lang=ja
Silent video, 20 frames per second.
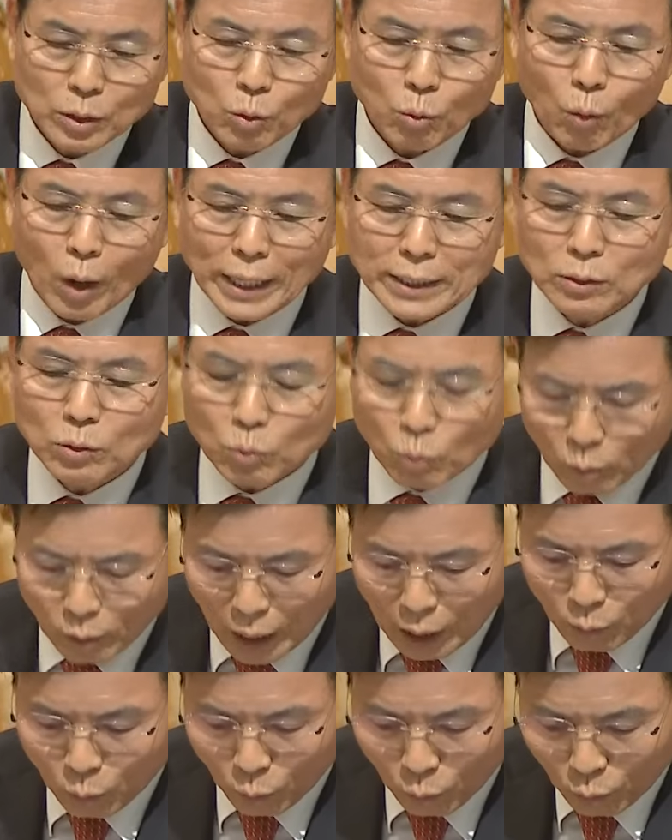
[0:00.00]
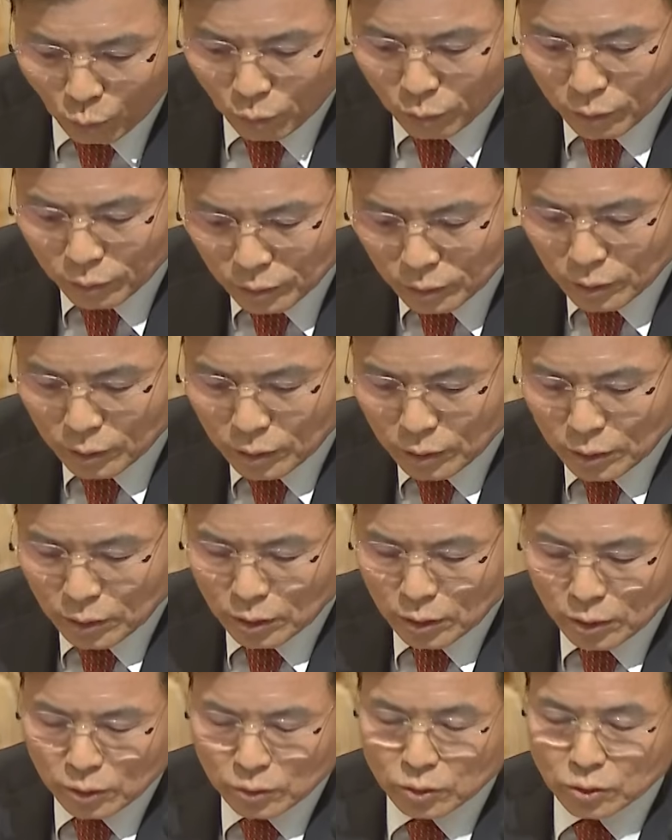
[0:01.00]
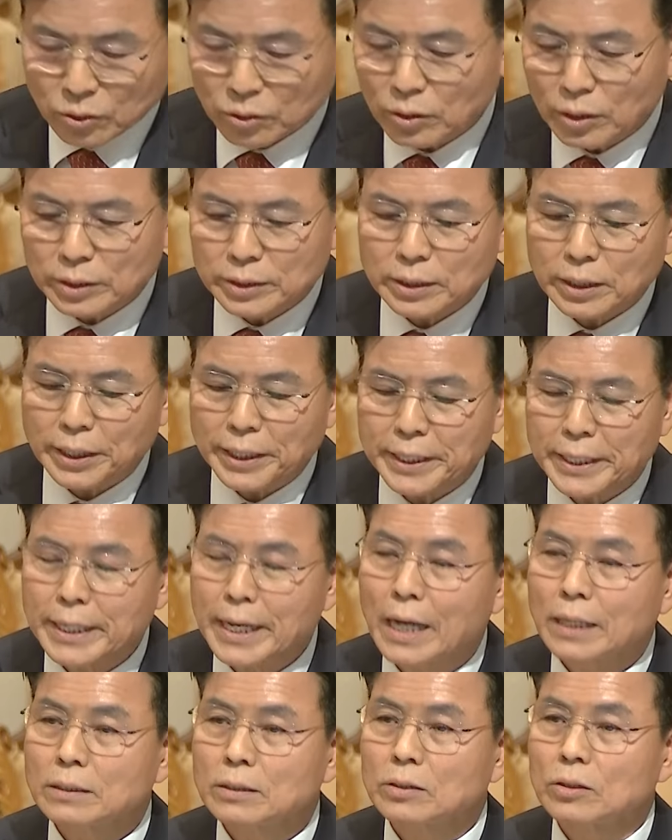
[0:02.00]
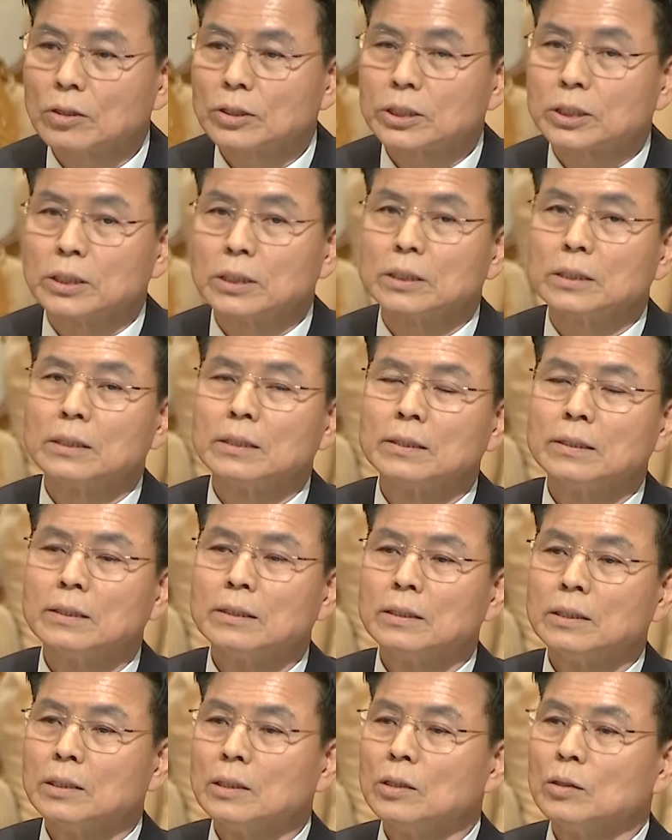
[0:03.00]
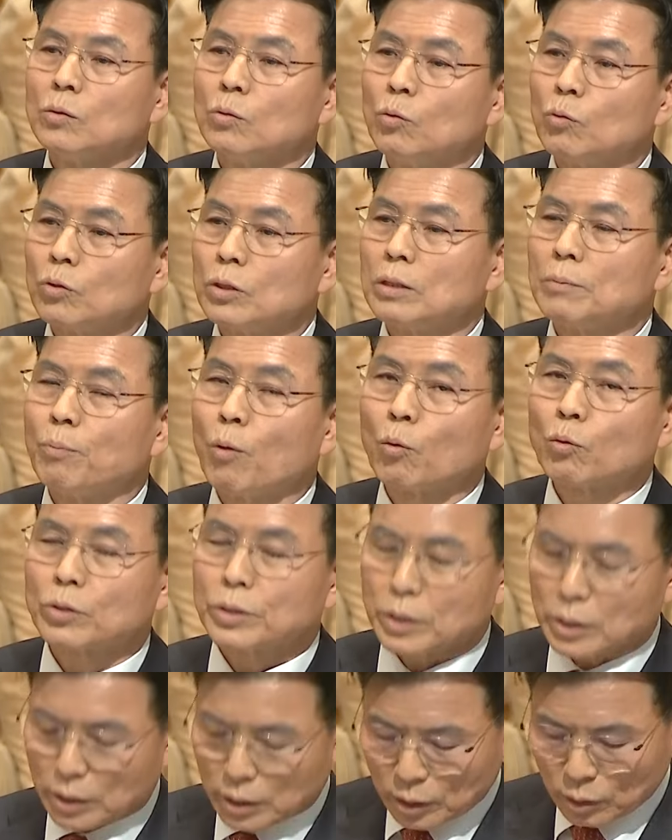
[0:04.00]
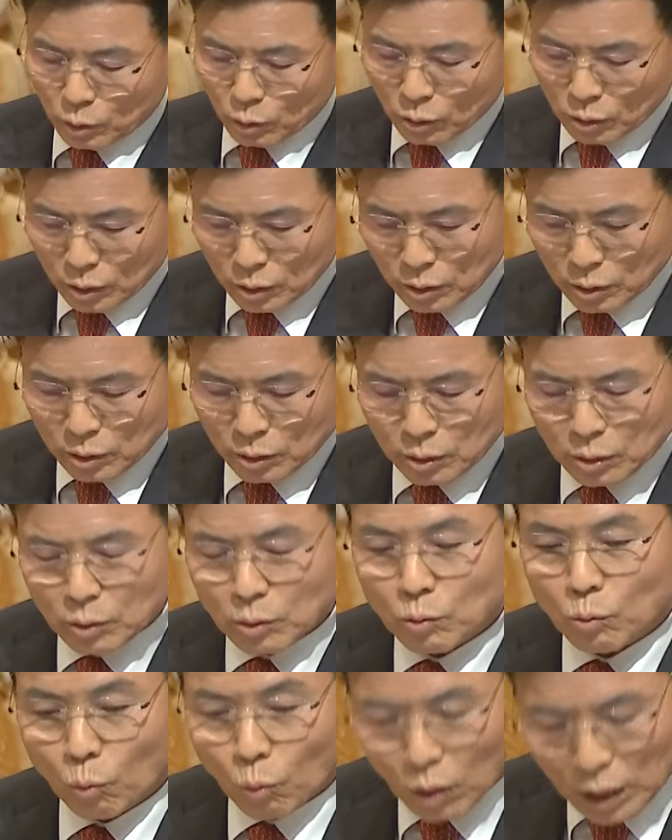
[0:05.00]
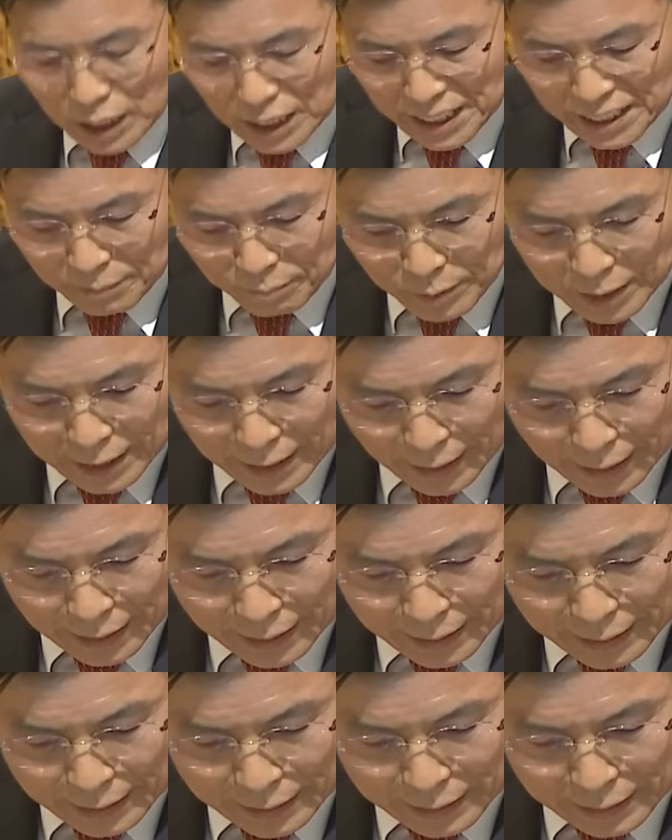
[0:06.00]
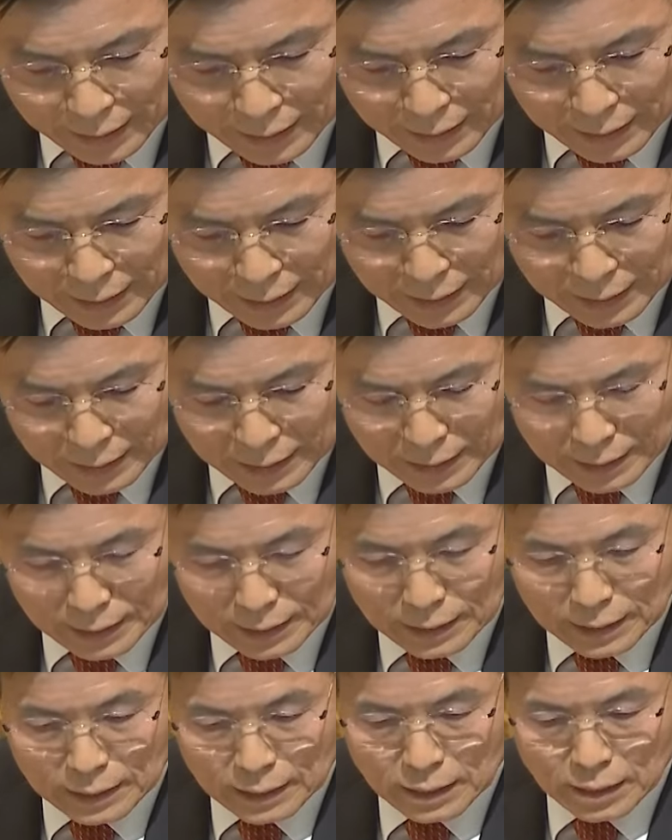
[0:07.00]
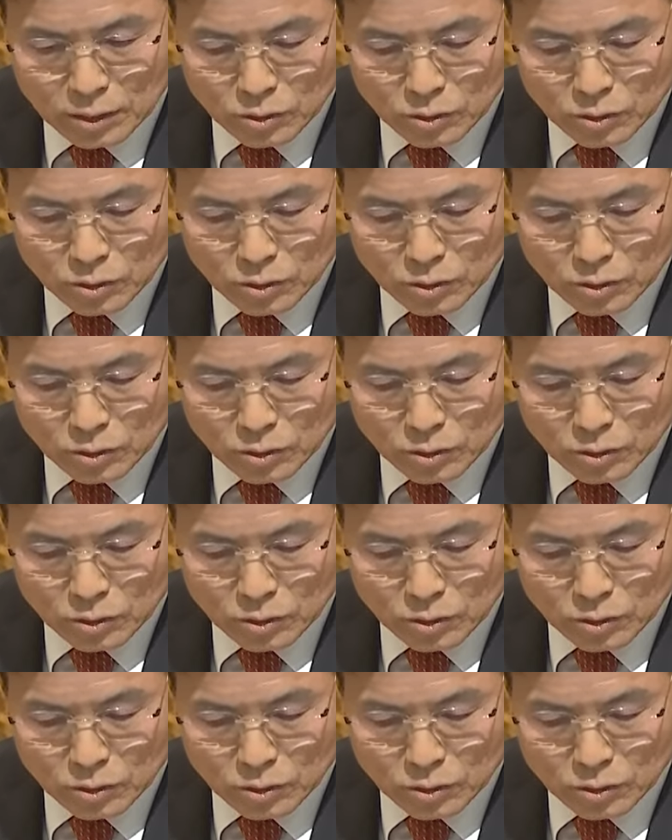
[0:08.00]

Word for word: 弟のおかげでここに来たんだと明かしさせることこれが復帰原理です